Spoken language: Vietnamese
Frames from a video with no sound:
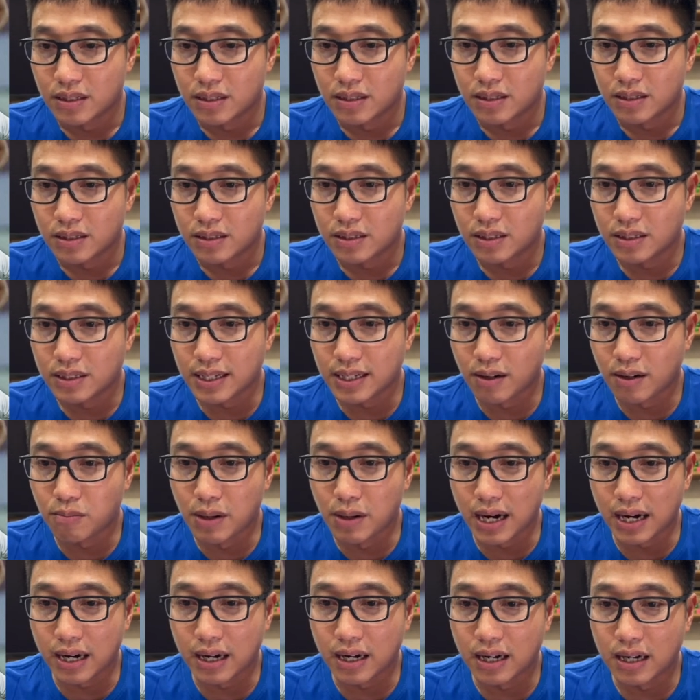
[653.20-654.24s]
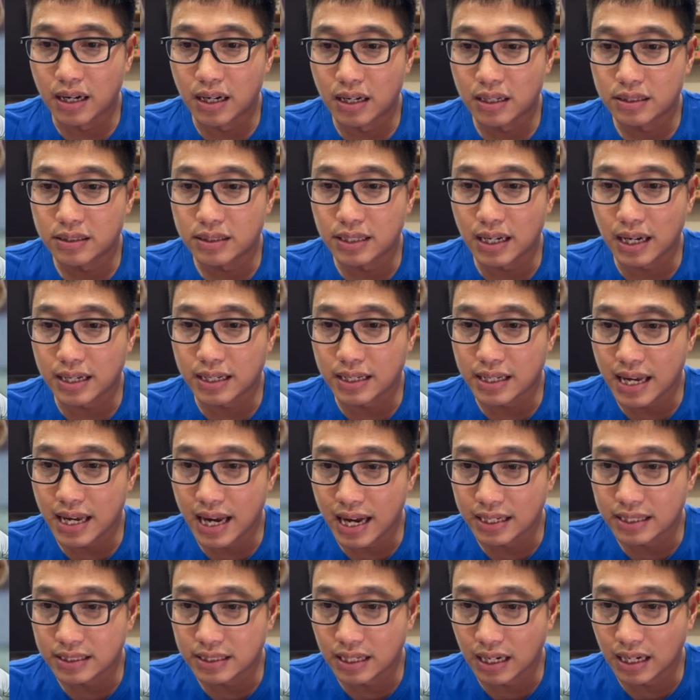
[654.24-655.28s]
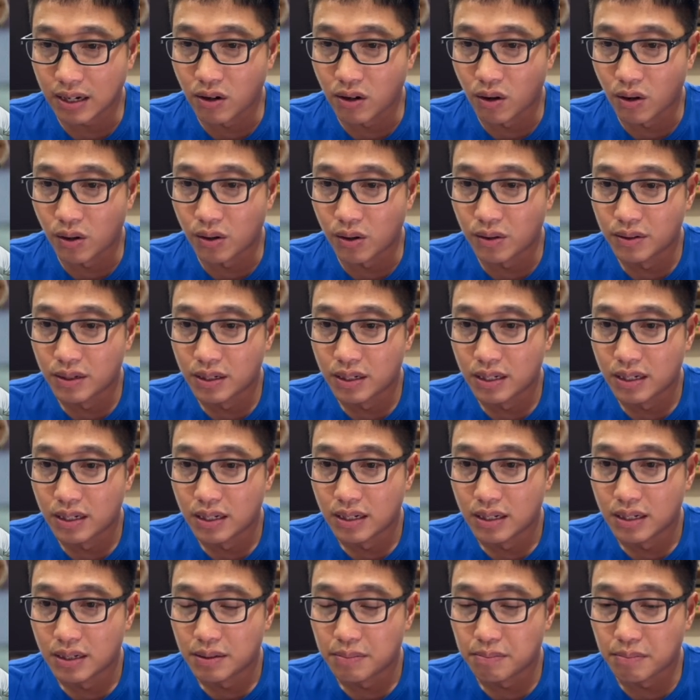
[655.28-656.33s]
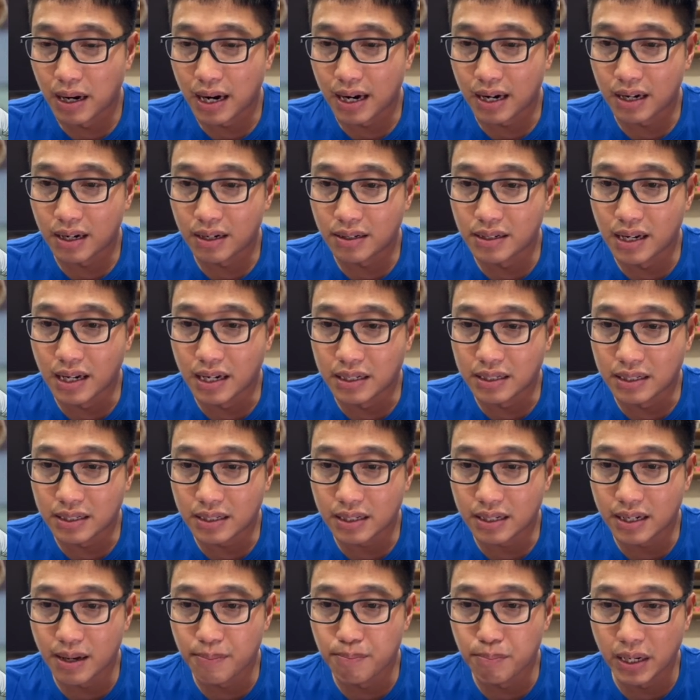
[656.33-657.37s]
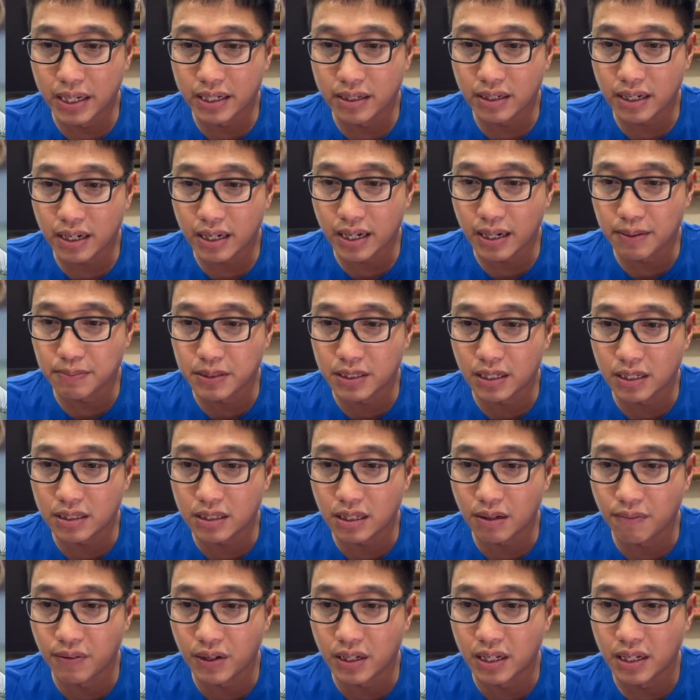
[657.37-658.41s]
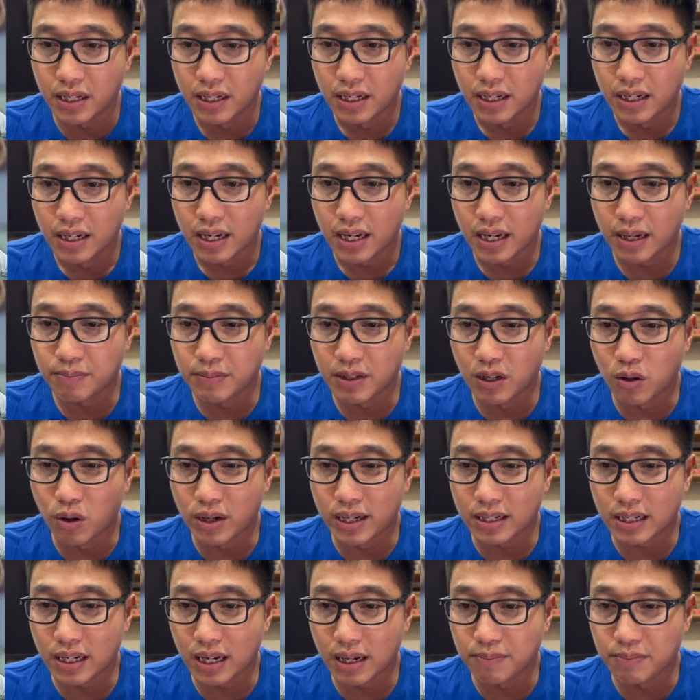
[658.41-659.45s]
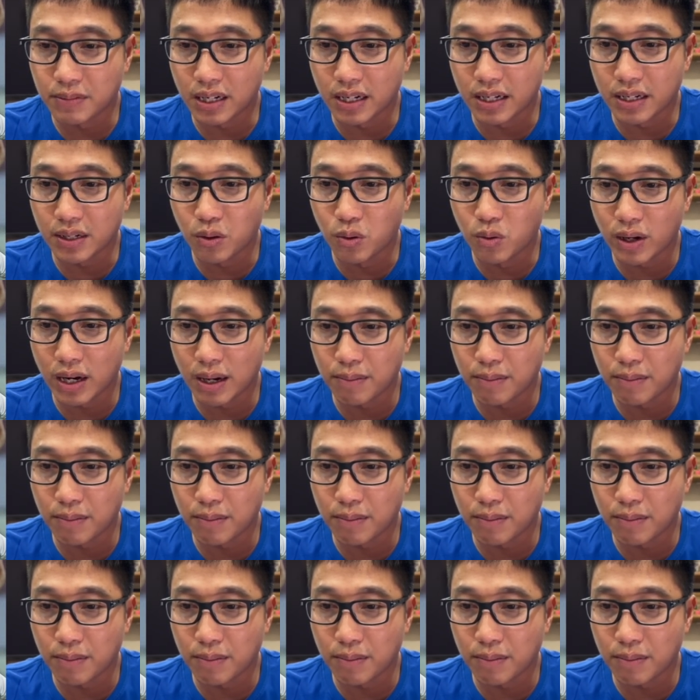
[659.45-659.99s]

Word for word: Xin chào bạn Trại Gia Sài Gòn, bạn Định Gaming ép xê ti vi. Em ngồi, em nghĩ u hai